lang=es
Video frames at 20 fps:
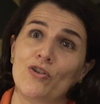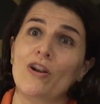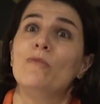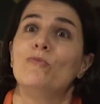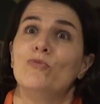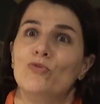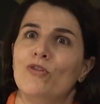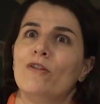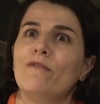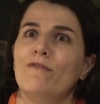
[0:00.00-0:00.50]
con el
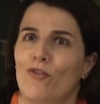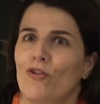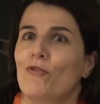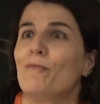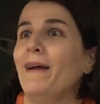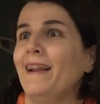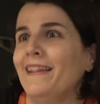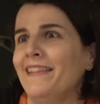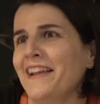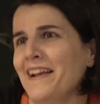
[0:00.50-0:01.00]
mundo
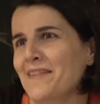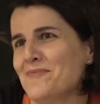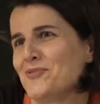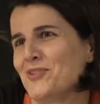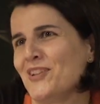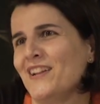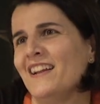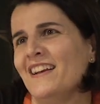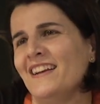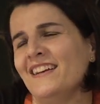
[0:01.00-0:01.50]
formal, digamos,
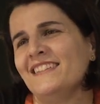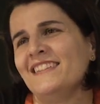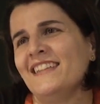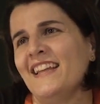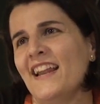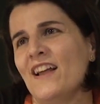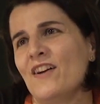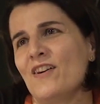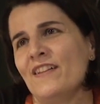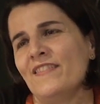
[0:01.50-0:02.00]
de la,
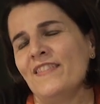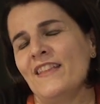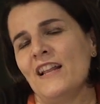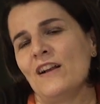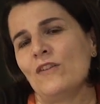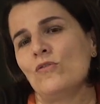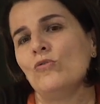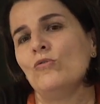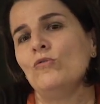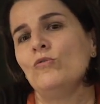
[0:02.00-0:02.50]
de la, de
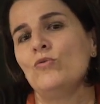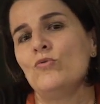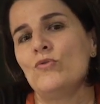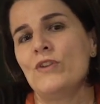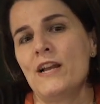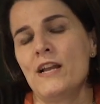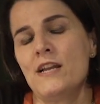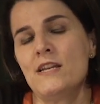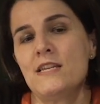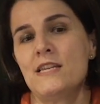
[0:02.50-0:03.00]
la
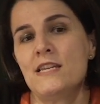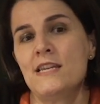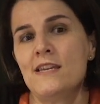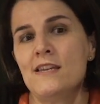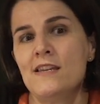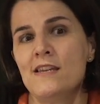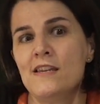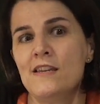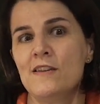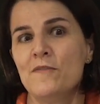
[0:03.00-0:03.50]
cultura
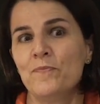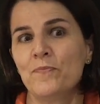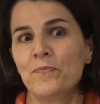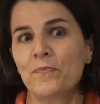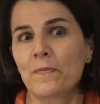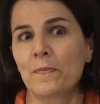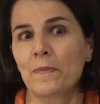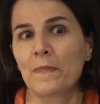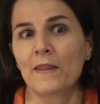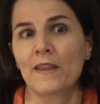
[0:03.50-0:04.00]
y,
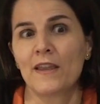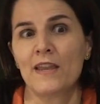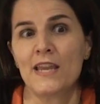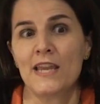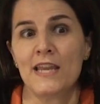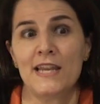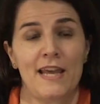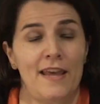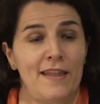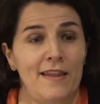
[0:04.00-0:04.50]

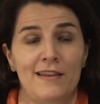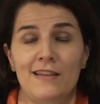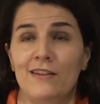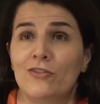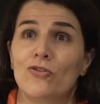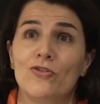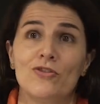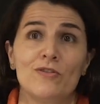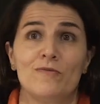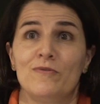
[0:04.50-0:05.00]
y, nada, y
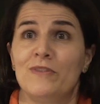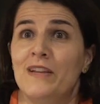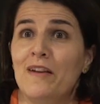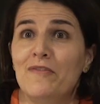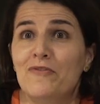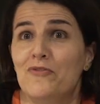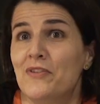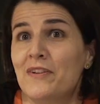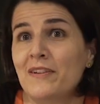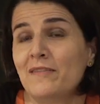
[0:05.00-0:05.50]
entonces ya
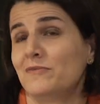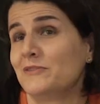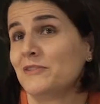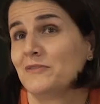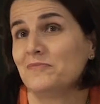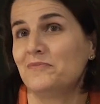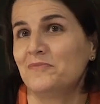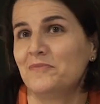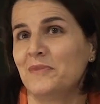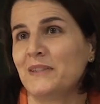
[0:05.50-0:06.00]
fue bueno,
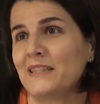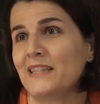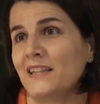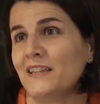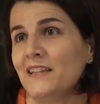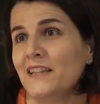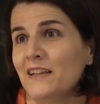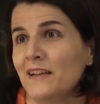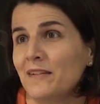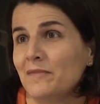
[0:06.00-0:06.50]

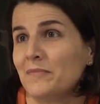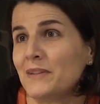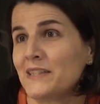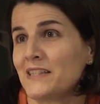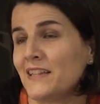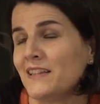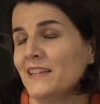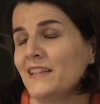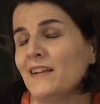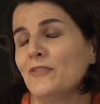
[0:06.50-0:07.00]
bastante,
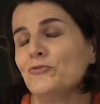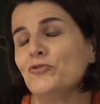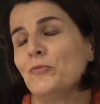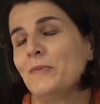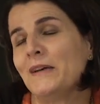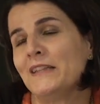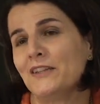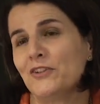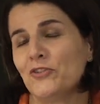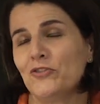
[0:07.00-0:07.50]
bastante
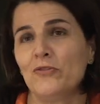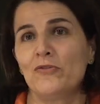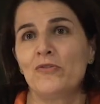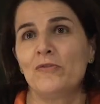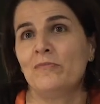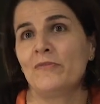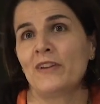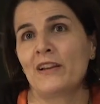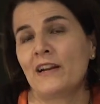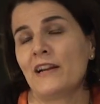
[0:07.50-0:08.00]
automático, ¿no?
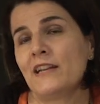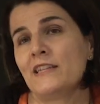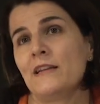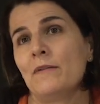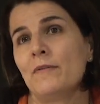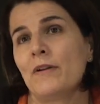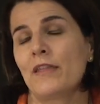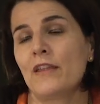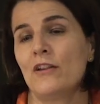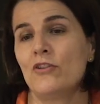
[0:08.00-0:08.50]
regresé
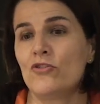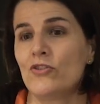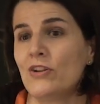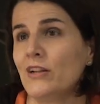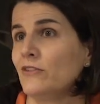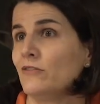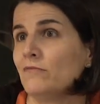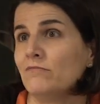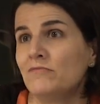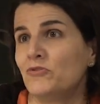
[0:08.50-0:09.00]
a
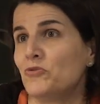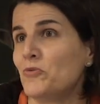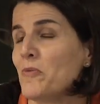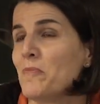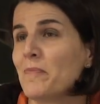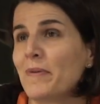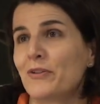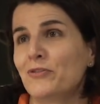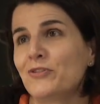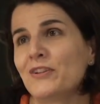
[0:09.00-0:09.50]
Barcelona, tuve
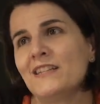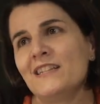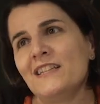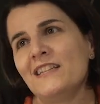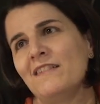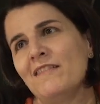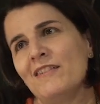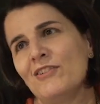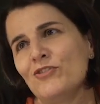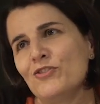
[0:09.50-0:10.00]
un paro tres de
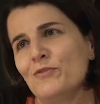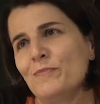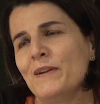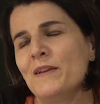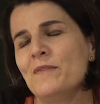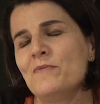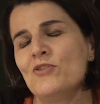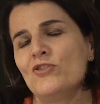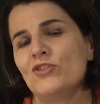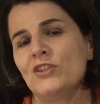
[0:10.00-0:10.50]
trabajos
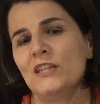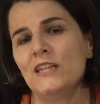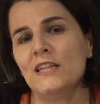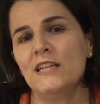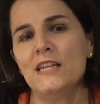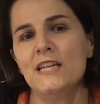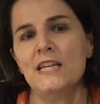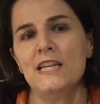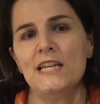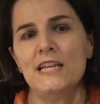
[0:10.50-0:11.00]
previos
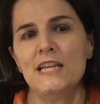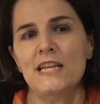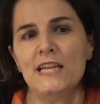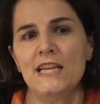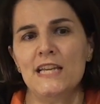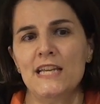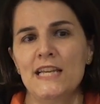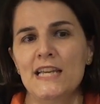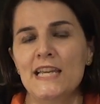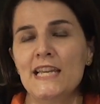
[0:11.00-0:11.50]
y,
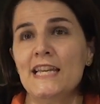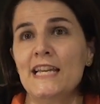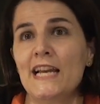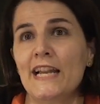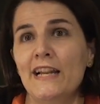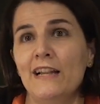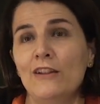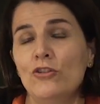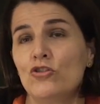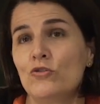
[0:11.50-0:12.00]
y ya
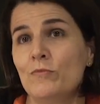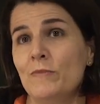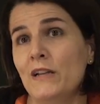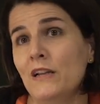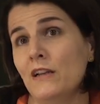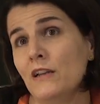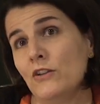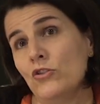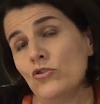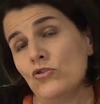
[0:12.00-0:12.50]
en el
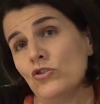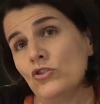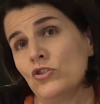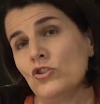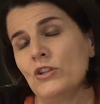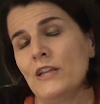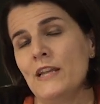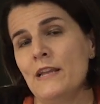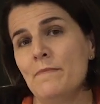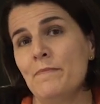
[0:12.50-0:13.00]

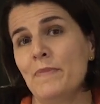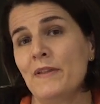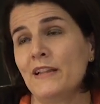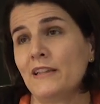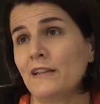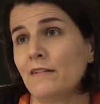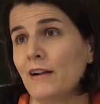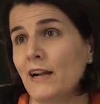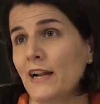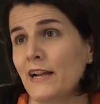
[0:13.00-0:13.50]
2002 empecé a
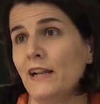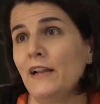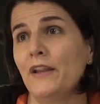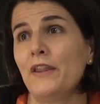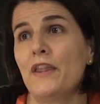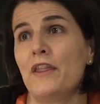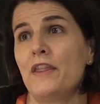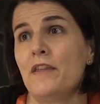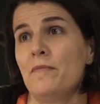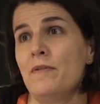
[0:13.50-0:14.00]
trabajar en el
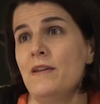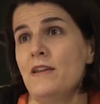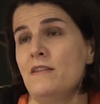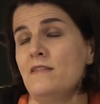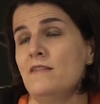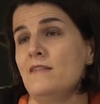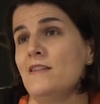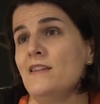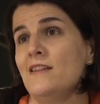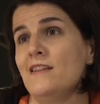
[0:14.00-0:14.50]
CCB
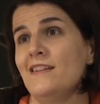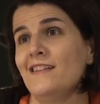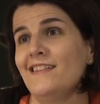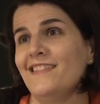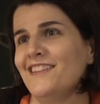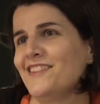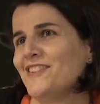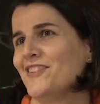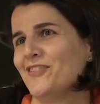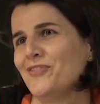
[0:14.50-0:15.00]
y desde